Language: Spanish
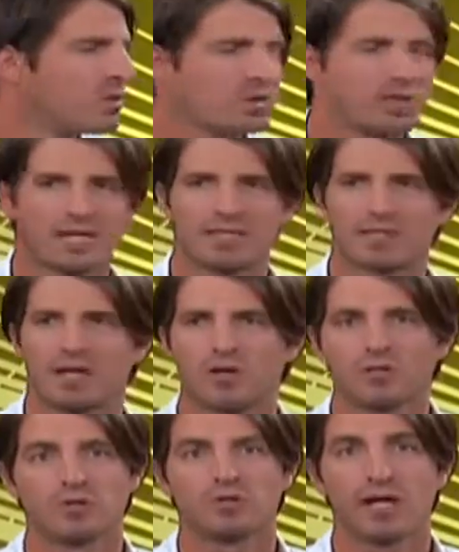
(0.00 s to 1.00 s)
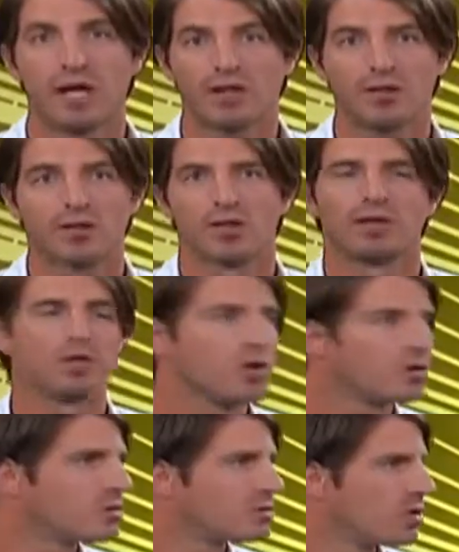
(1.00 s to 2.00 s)
no tiene que estarlos buscando en
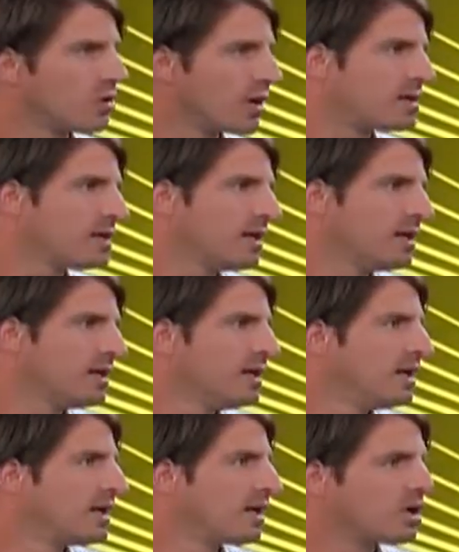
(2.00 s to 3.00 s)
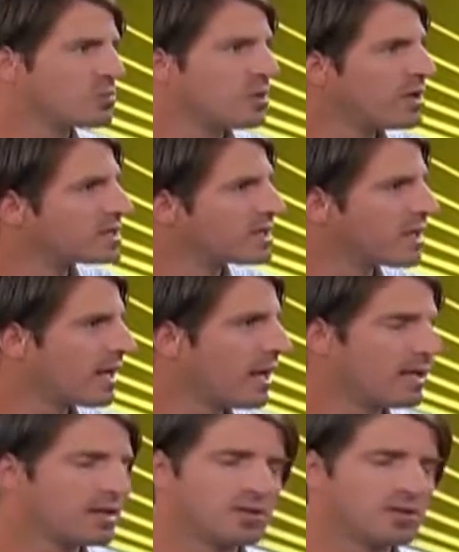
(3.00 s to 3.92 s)
kioscos o lo que sea y los puede descargar ahí.